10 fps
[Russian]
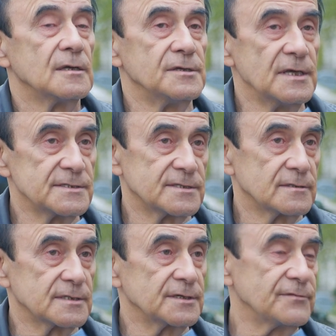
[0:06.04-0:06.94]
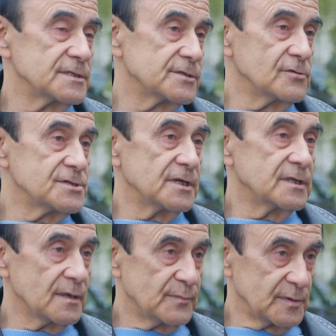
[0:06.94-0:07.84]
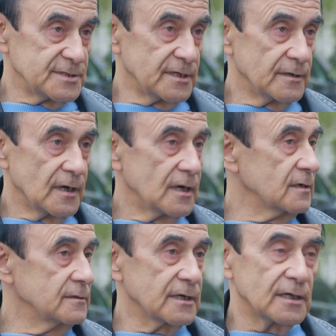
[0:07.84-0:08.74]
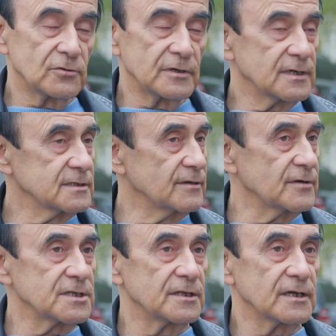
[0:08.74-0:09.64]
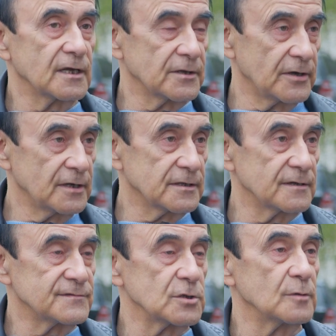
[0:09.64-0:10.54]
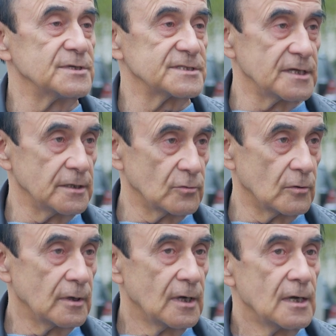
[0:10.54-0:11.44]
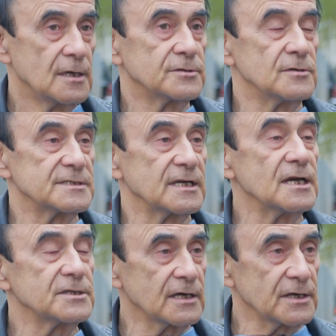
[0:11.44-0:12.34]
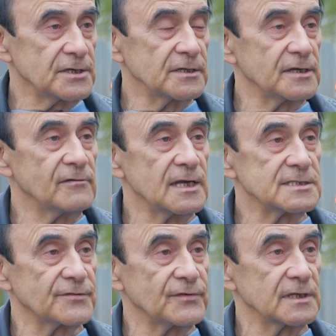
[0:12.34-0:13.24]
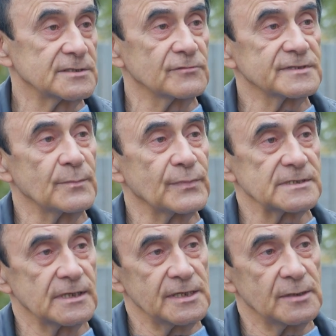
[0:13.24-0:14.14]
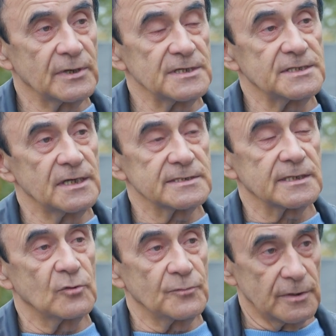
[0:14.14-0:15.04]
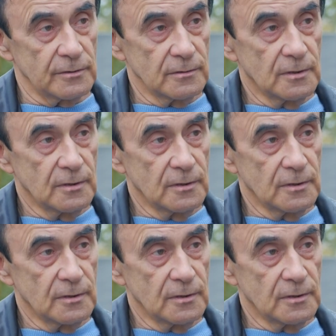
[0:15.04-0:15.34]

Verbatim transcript: есть соответствующие надписи, на которых совершенно конкретно все объяснено. То есть эта картина является философским посланием христианского мира.